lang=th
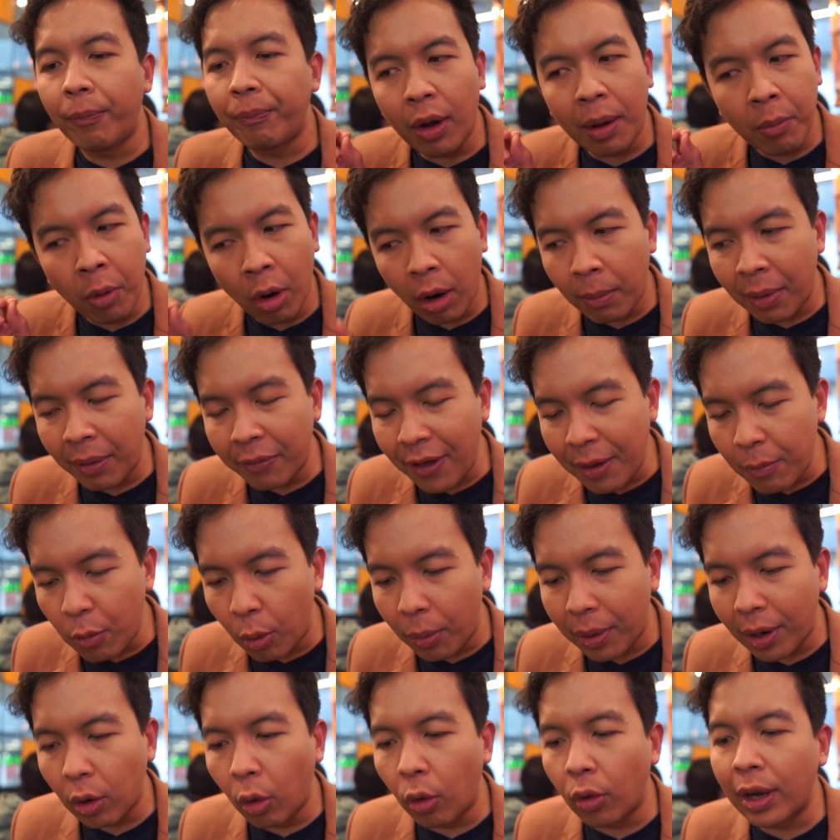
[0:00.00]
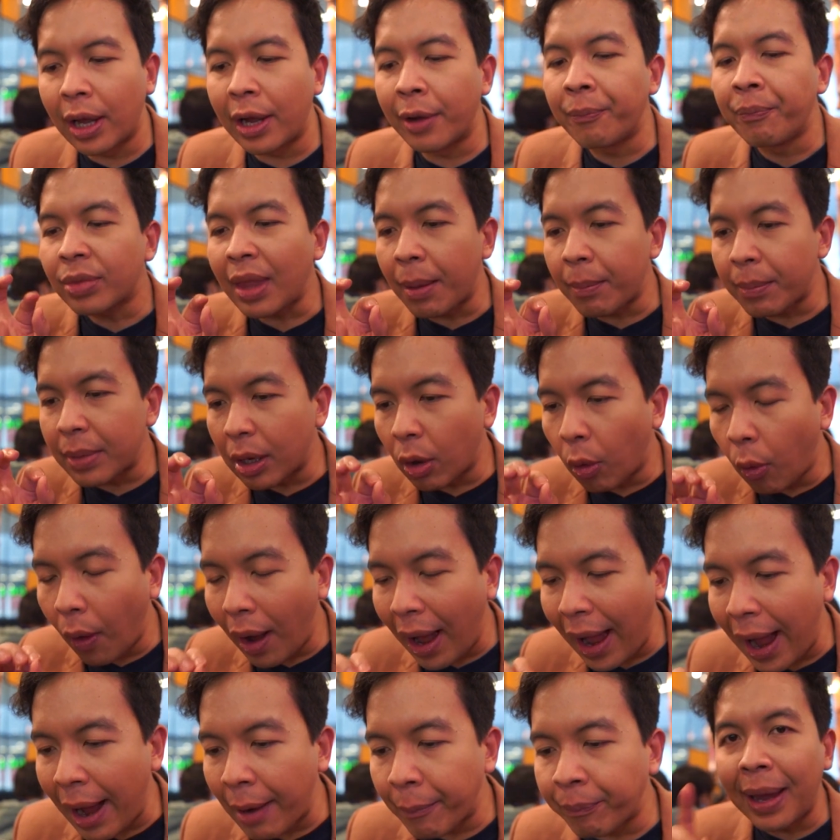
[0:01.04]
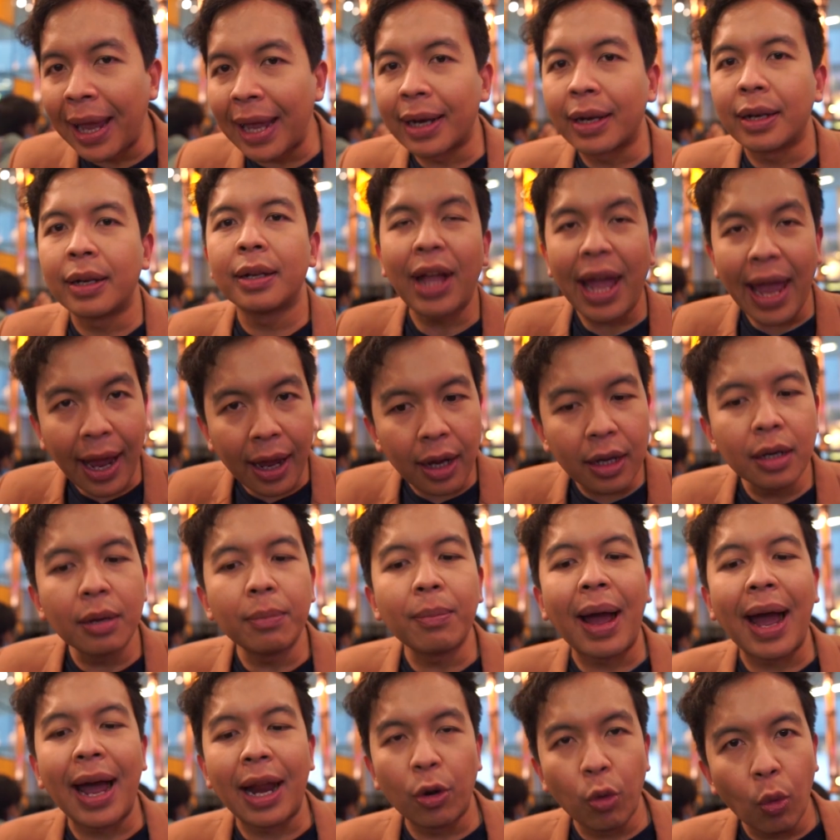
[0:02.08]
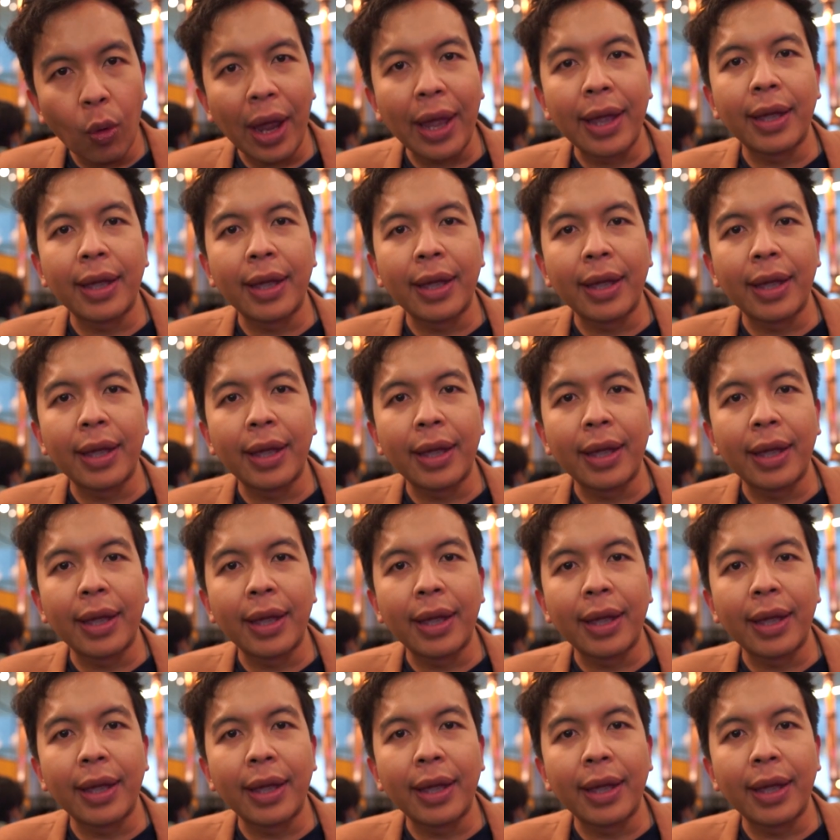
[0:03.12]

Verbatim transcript: ความหอมแบบไส้หมูพะโล้เลย แต่มีความเผ็ดแทรกขึ้นมาด้ว